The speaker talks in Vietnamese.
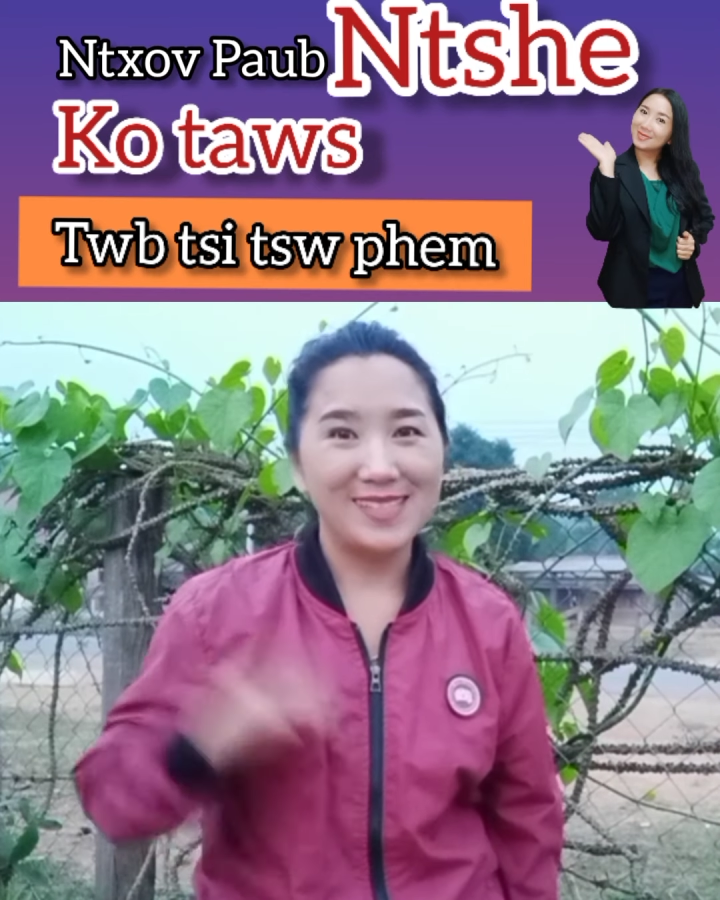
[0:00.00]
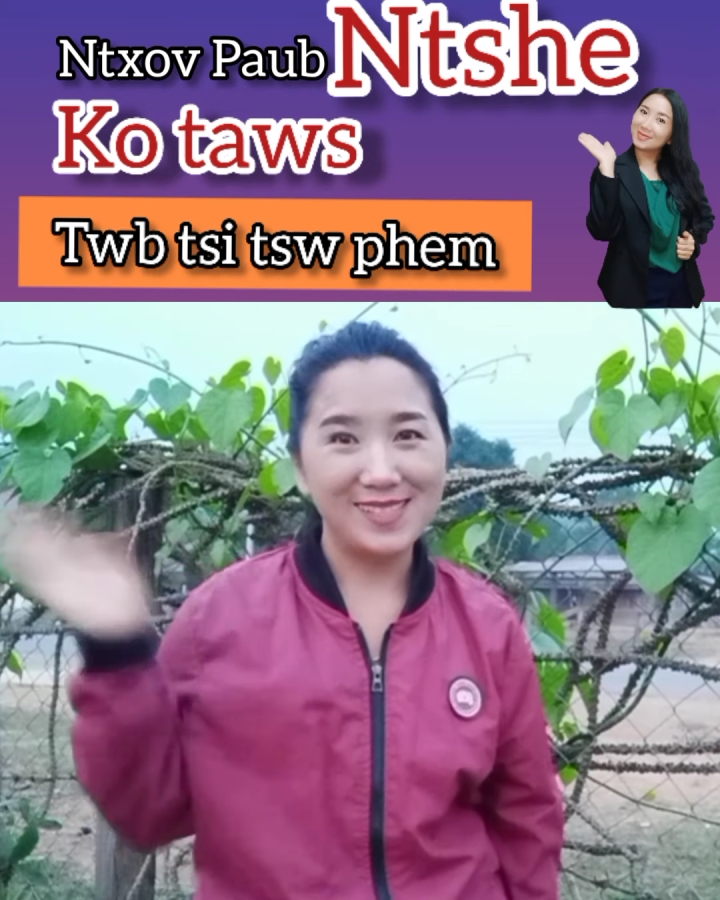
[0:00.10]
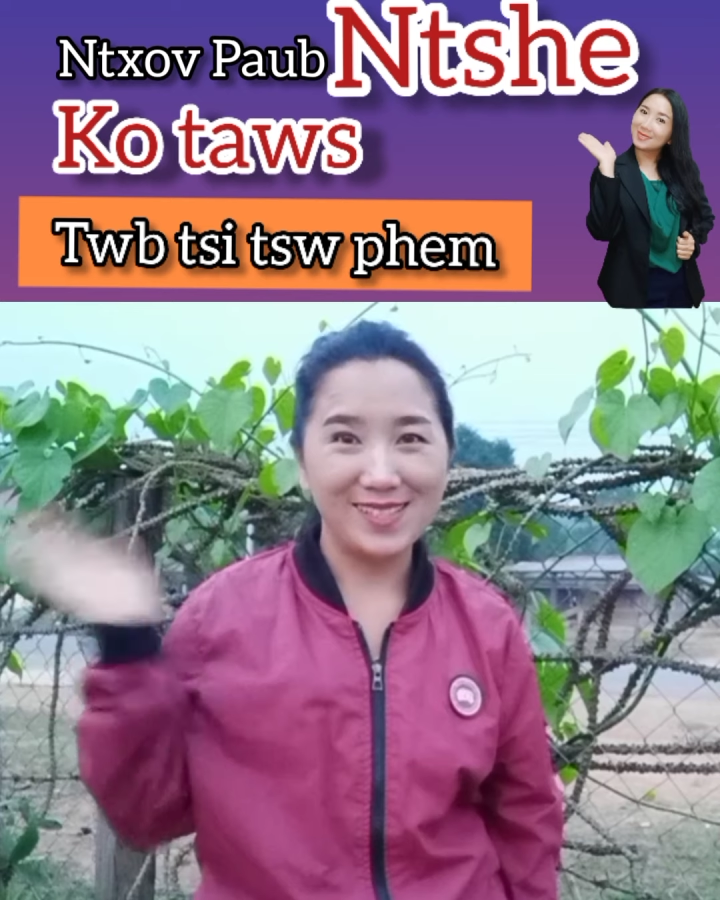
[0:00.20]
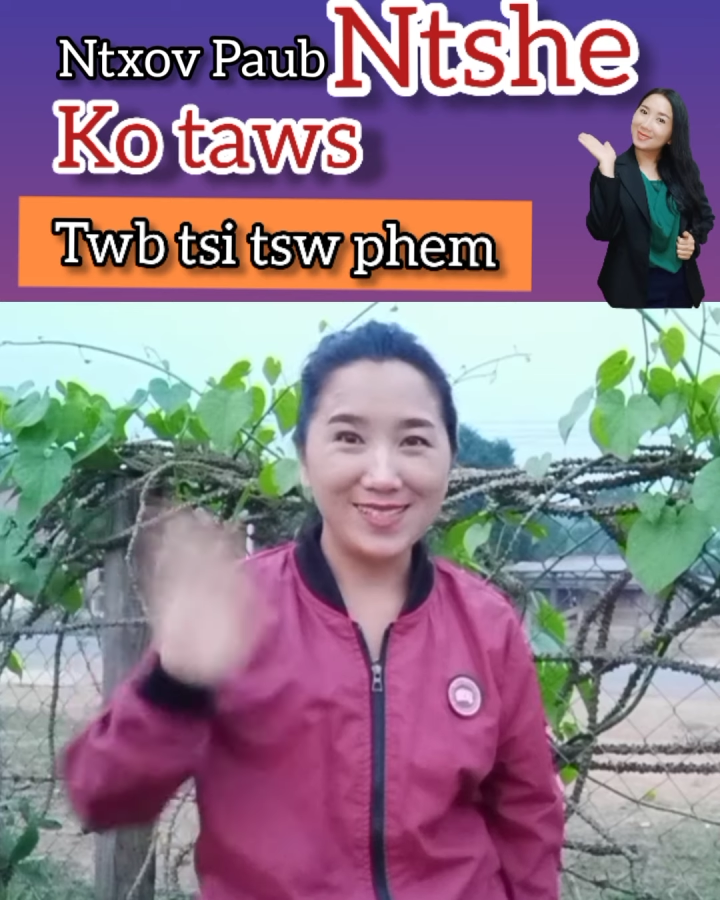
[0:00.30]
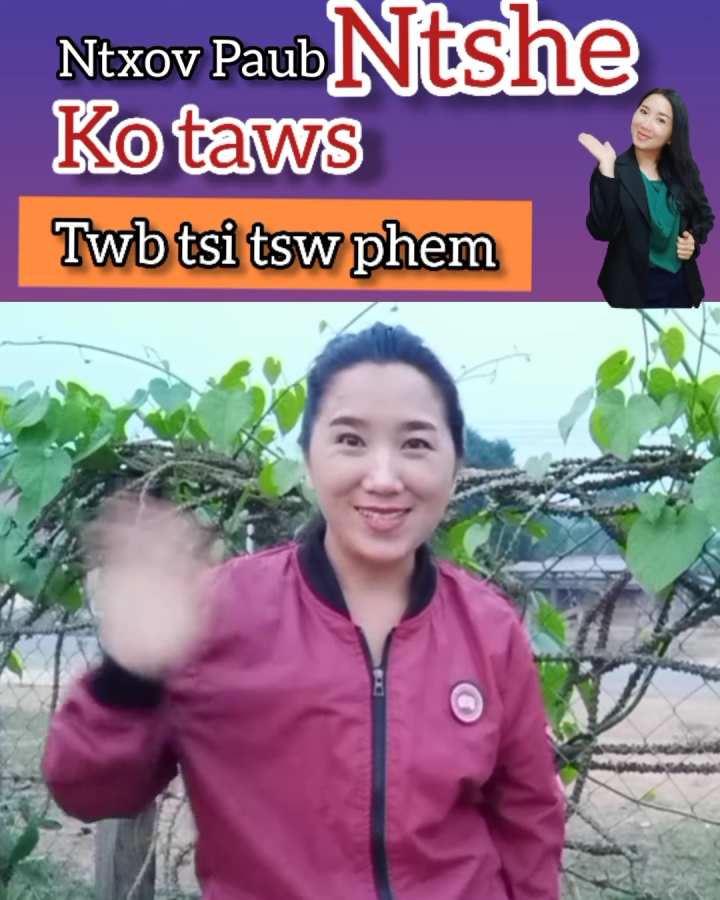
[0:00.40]

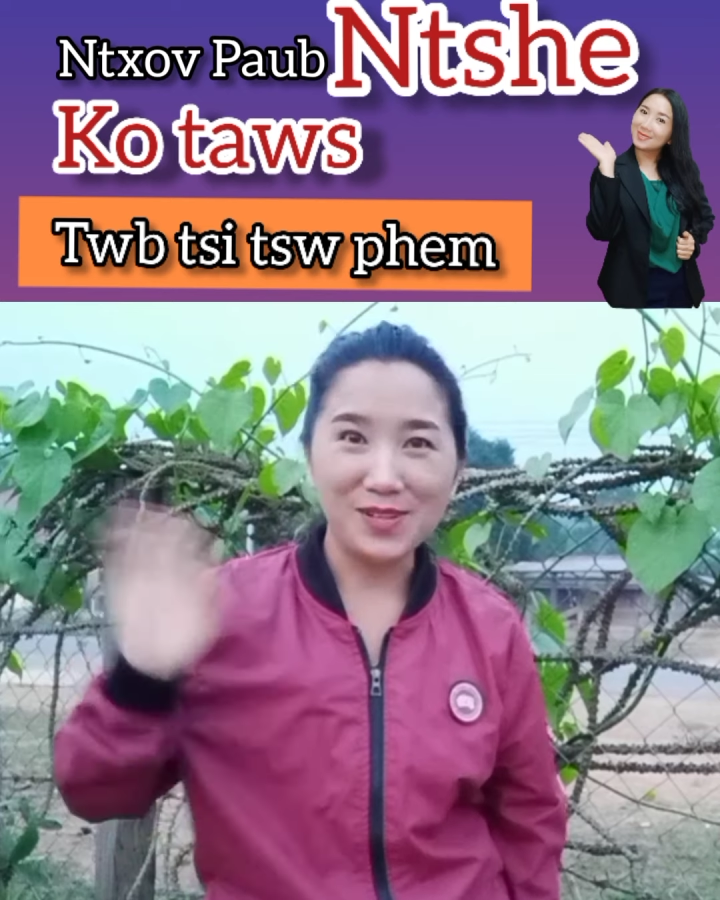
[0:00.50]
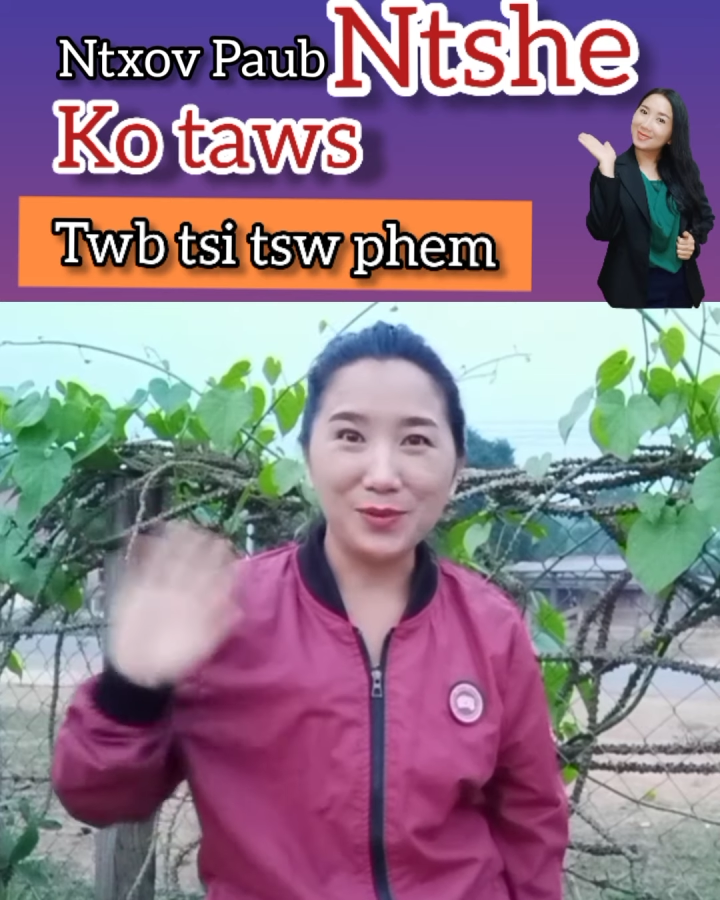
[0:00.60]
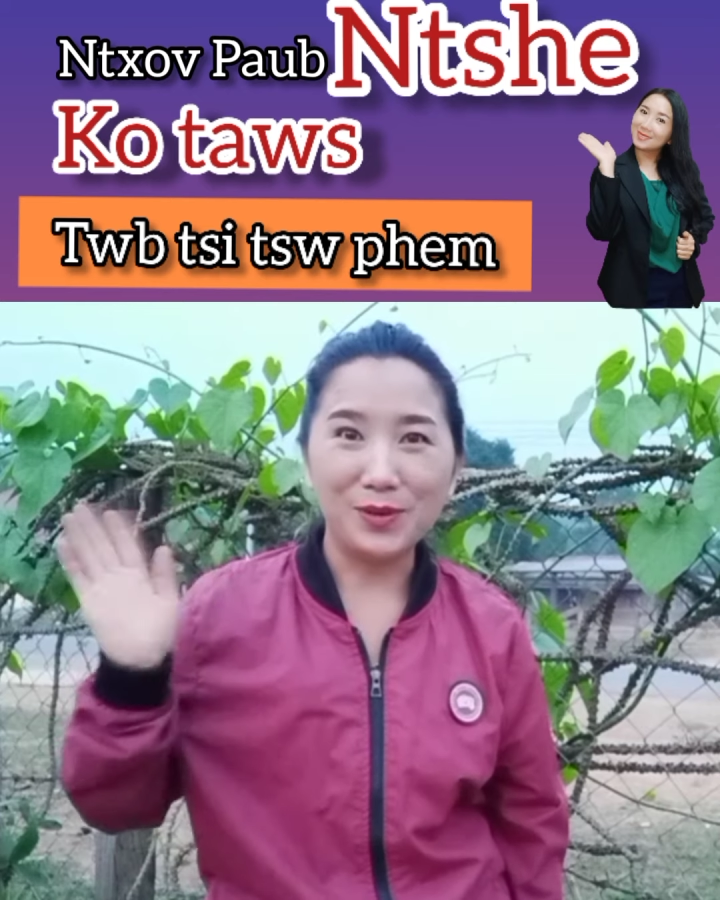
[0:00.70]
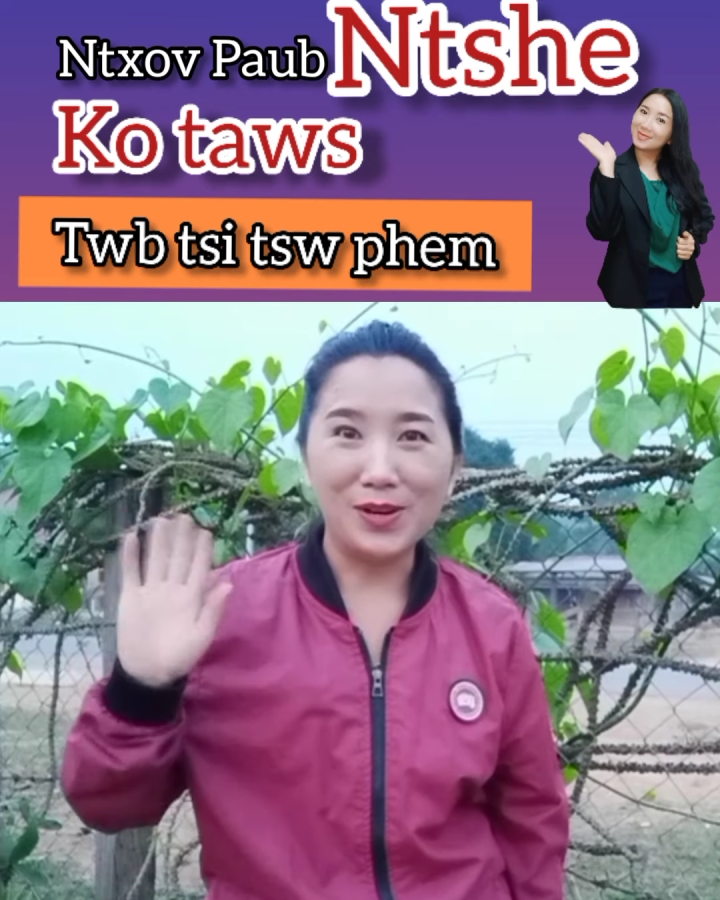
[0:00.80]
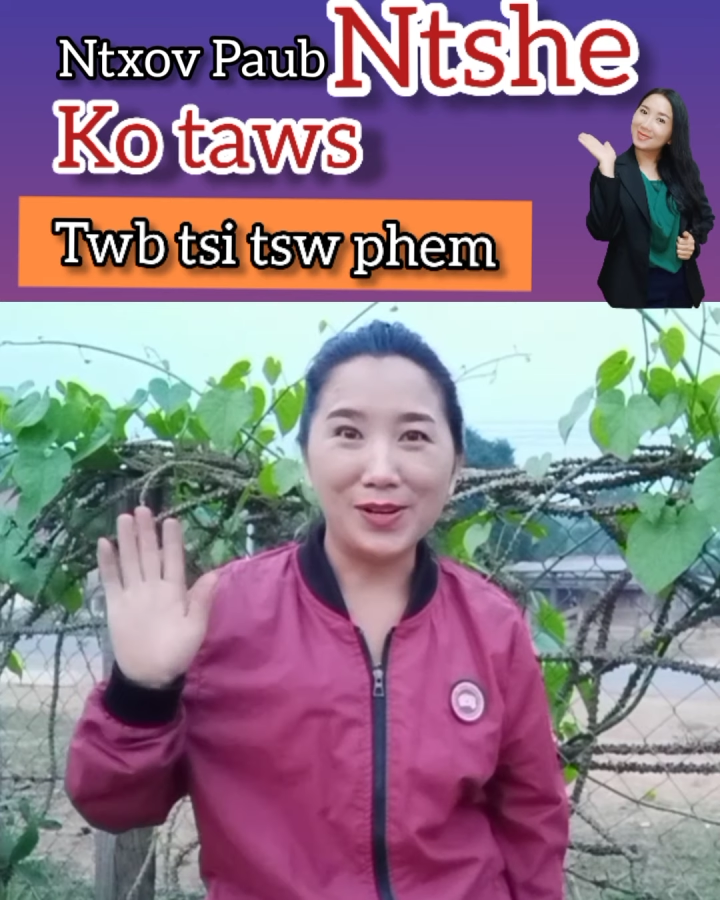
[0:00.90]
xin chỉ
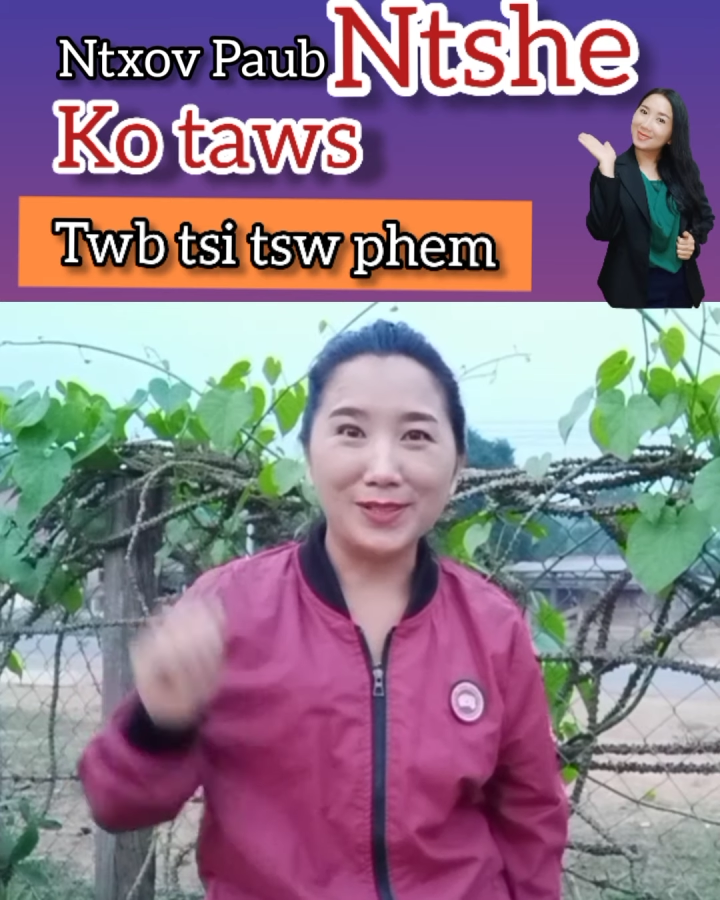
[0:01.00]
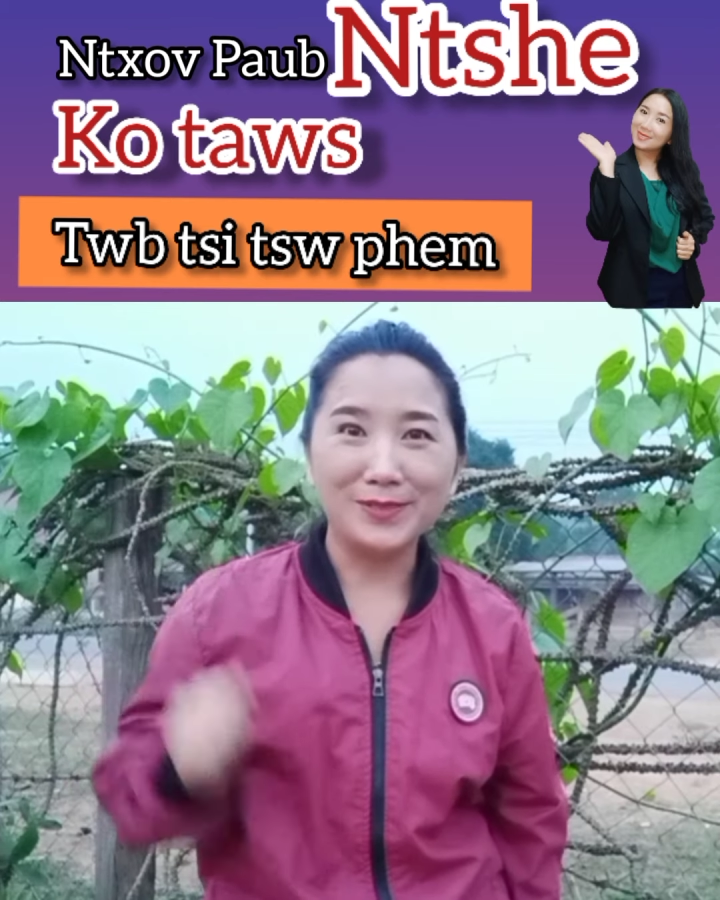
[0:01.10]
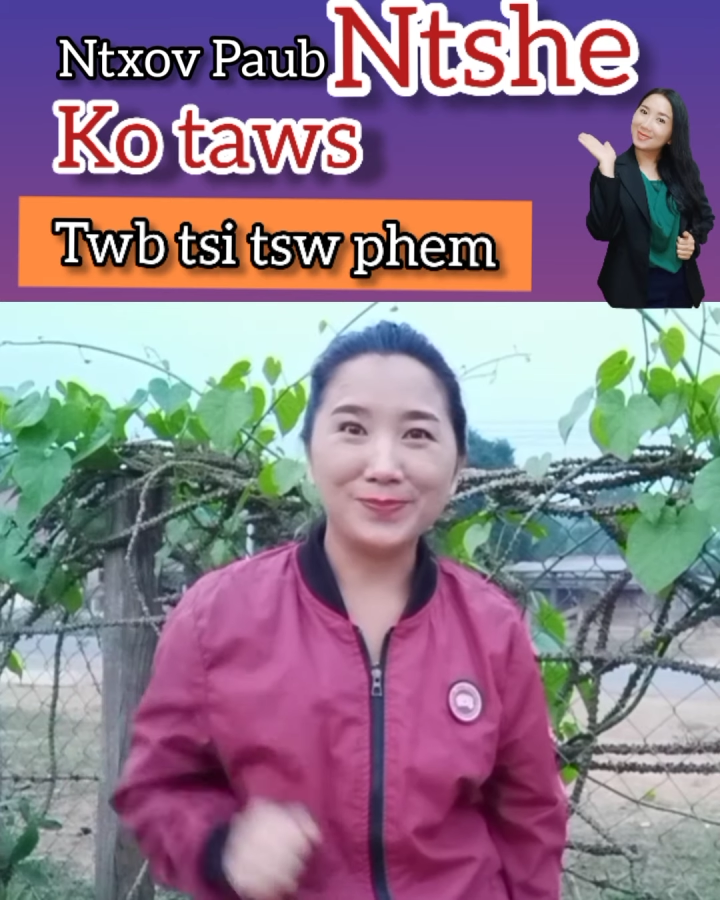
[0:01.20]
đùa